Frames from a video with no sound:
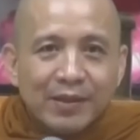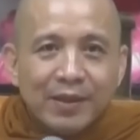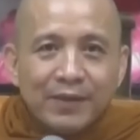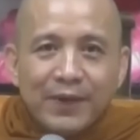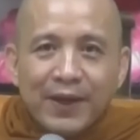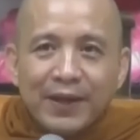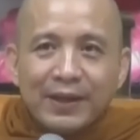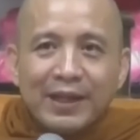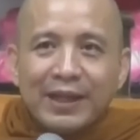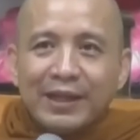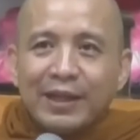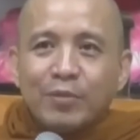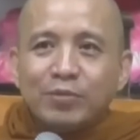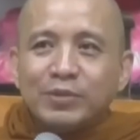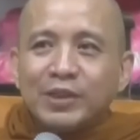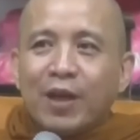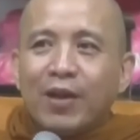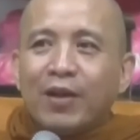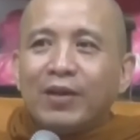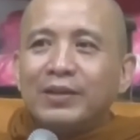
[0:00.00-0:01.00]
Đức Phật Ngài
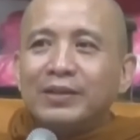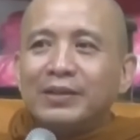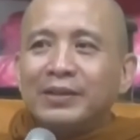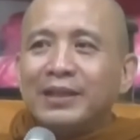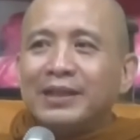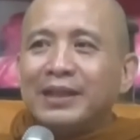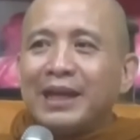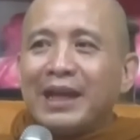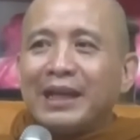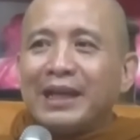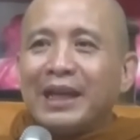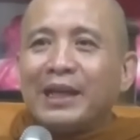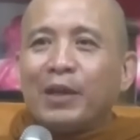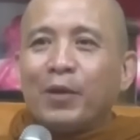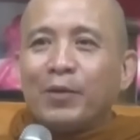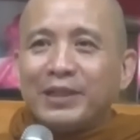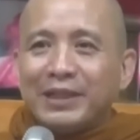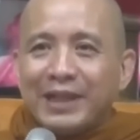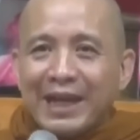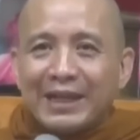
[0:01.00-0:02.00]
không chọn tất cả các
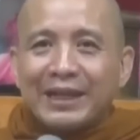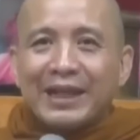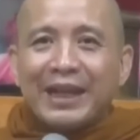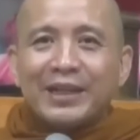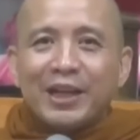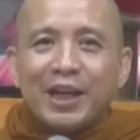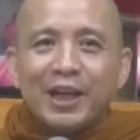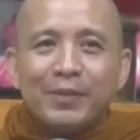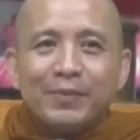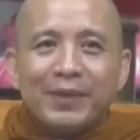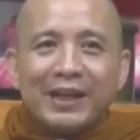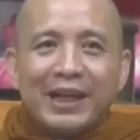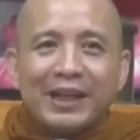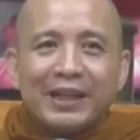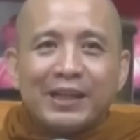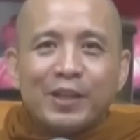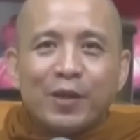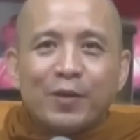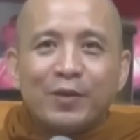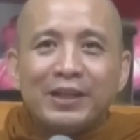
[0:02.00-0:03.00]
cõi khác ra đời mà
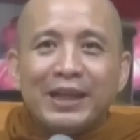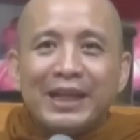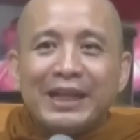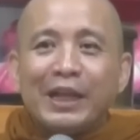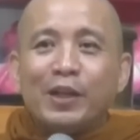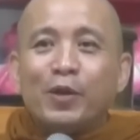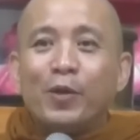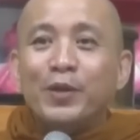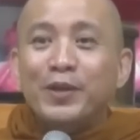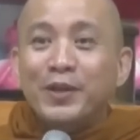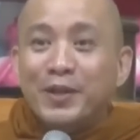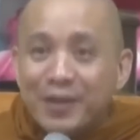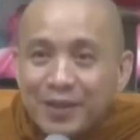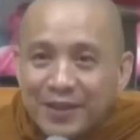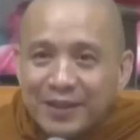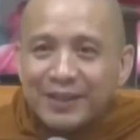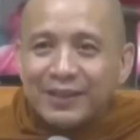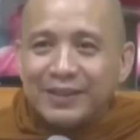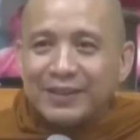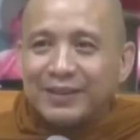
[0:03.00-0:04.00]
Ngài chọn ngay cái cõi
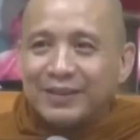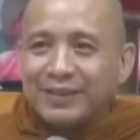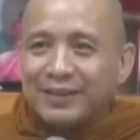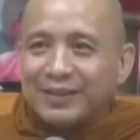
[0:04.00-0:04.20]
người